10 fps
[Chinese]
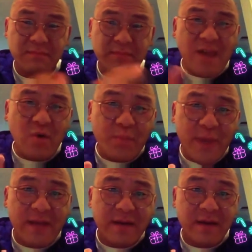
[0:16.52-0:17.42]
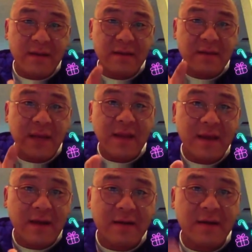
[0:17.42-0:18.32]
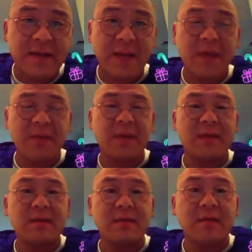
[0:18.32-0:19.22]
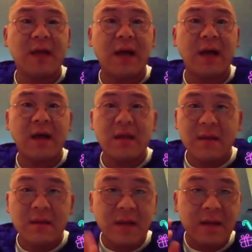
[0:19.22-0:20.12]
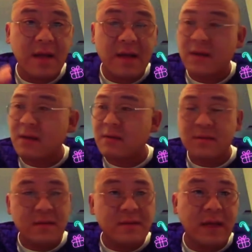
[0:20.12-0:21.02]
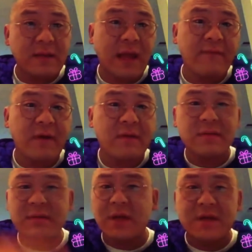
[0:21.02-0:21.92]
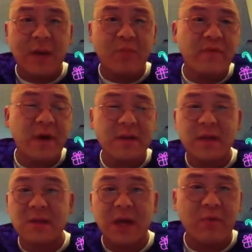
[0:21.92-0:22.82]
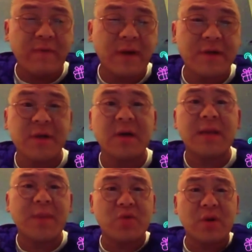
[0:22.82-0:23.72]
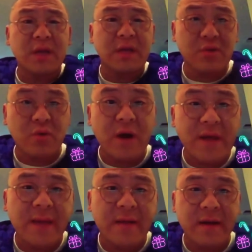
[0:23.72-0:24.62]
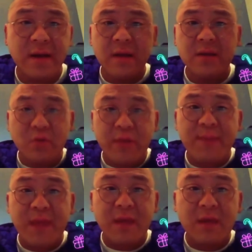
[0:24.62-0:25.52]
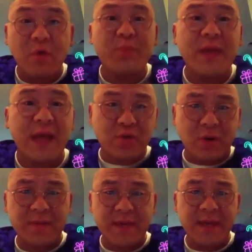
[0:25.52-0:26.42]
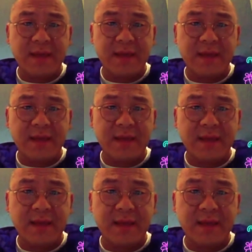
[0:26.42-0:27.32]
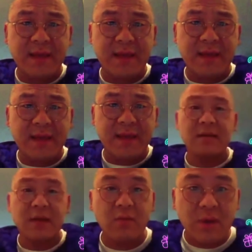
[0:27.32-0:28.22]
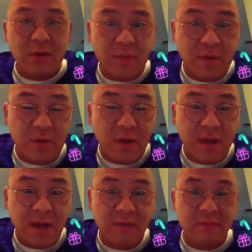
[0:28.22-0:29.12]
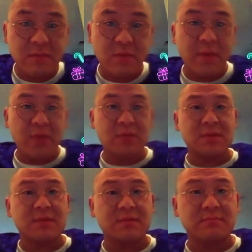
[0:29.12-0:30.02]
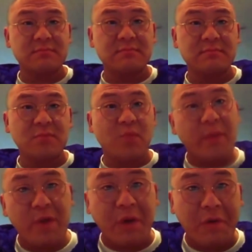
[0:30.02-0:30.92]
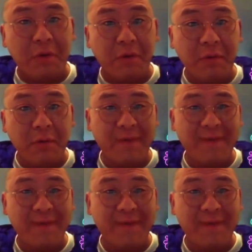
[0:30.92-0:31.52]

没有币的人天天搁这瞎逼逼啊！天天你说这这采访这个项目方那个项目方，只要在币圈天天创业的人，都没币，有币还创什么业呢？对不对？你看我就没有创业，我没公司。我也没员工，